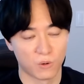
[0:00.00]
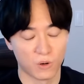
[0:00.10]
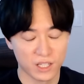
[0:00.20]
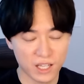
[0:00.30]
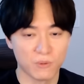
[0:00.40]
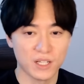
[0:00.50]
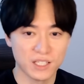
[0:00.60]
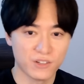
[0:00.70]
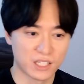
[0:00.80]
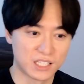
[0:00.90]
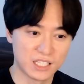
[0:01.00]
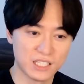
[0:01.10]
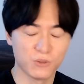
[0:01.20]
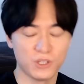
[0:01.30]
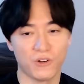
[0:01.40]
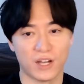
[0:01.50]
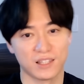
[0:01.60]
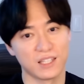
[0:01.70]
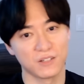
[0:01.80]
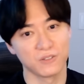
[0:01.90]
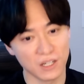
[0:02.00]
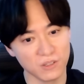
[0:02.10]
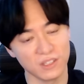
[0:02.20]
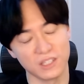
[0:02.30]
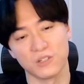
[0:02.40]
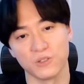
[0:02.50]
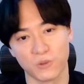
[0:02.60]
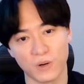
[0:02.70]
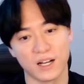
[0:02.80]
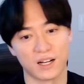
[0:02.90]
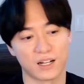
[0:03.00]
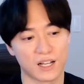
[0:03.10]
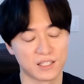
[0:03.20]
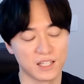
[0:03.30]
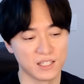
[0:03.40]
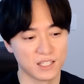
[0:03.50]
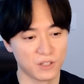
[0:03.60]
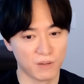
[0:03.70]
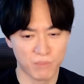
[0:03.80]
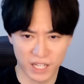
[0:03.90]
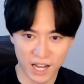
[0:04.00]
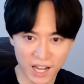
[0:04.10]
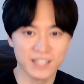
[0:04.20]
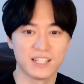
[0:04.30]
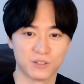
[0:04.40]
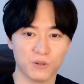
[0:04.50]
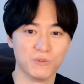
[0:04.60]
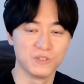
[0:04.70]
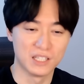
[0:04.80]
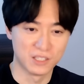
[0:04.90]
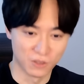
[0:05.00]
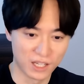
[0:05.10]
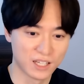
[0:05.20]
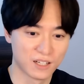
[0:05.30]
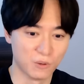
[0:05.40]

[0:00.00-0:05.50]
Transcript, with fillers: これでわざわざ COD をやってくれるっていうのは、河川さんのやっぱり愛だと思うんですよね。